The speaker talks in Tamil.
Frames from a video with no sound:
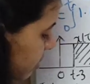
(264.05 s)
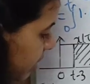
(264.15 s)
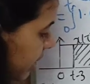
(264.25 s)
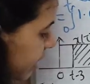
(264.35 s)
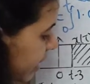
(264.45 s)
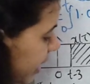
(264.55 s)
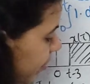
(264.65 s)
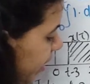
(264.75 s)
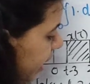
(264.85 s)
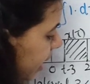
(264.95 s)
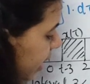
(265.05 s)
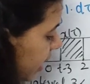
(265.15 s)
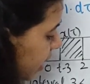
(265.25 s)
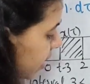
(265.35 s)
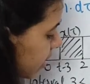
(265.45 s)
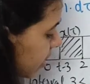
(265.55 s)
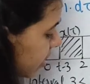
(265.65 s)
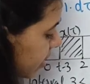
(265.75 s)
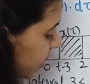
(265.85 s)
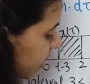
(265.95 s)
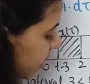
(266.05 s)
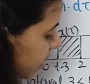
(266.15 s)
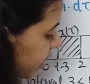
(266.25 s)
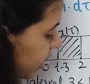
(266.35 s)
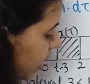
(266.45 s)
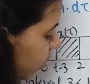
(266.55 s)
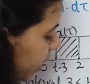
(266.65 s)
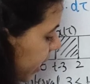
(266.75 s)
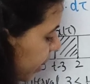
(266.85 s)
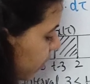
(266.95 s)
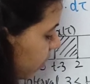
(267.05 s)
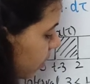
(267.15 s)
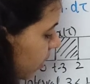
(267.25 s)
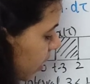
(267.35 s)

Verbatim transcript: ஸோ இதை இன்டிகிரேட் பண்ணிங்கன்னா டவு கிடைக்கும்